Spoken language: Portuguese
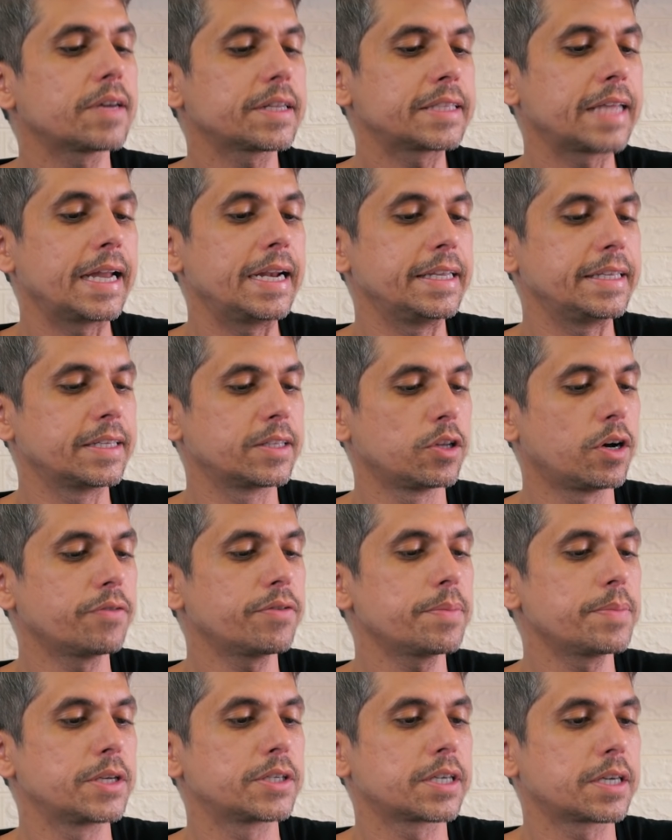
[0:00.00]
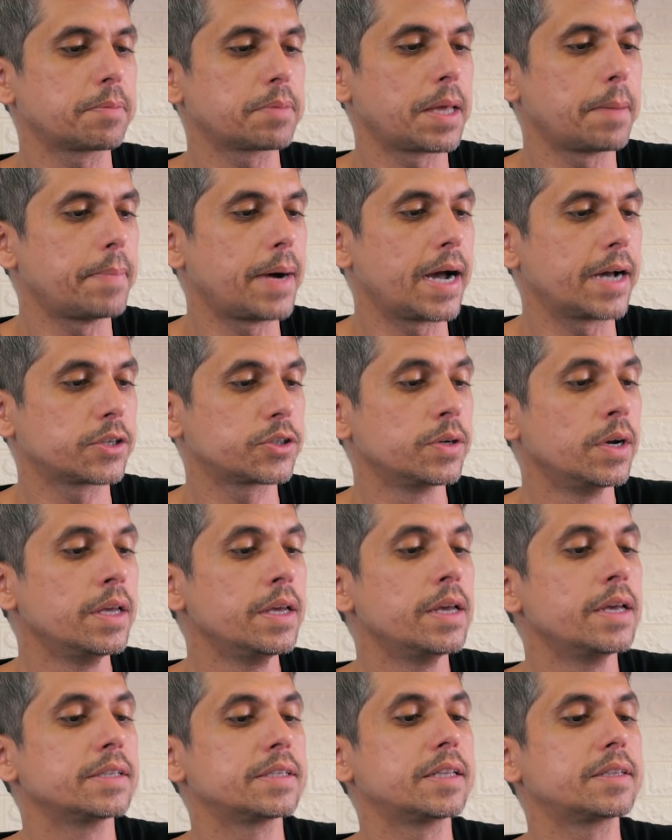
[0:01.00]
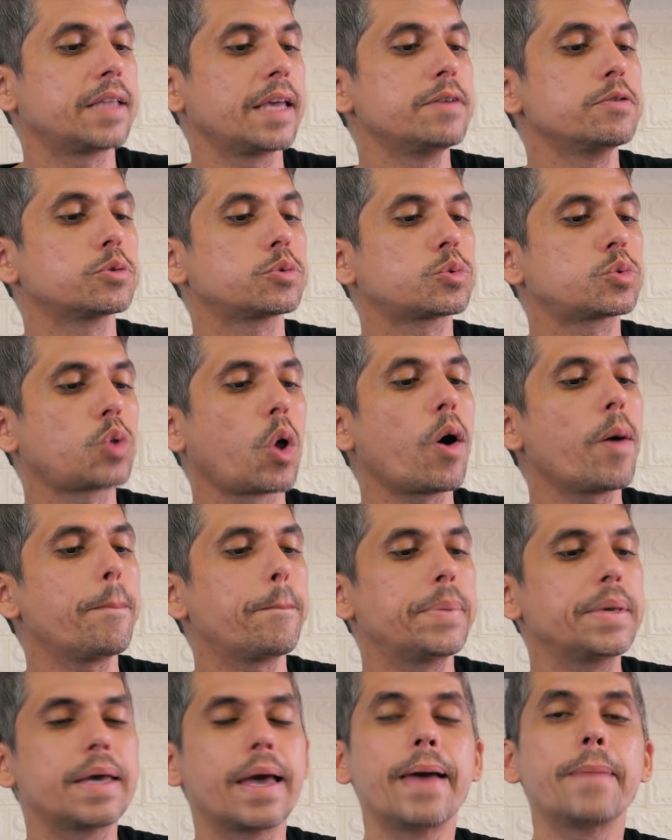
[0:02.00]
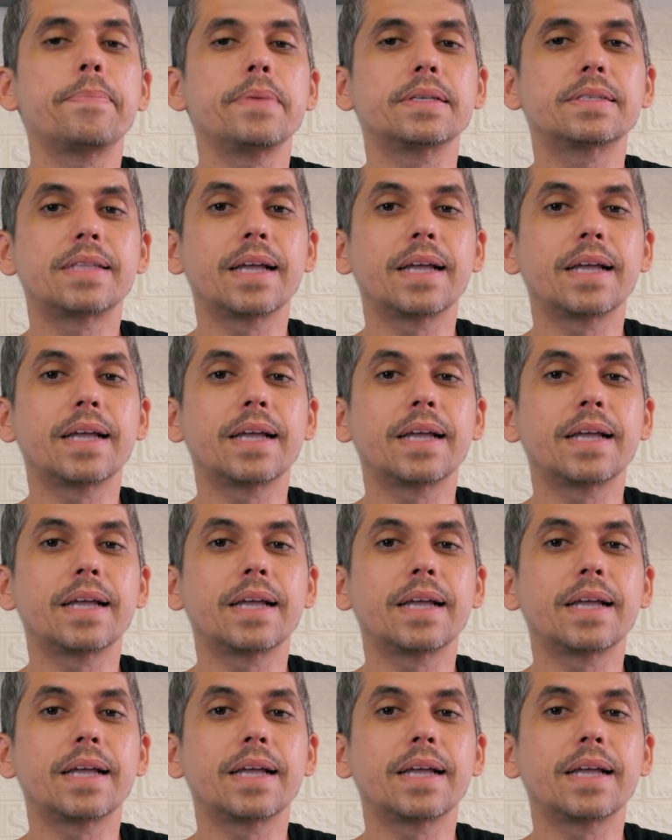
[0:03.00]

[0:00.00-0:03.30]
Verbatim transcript: a telinha novamente aqui para baixo, você tem o top apps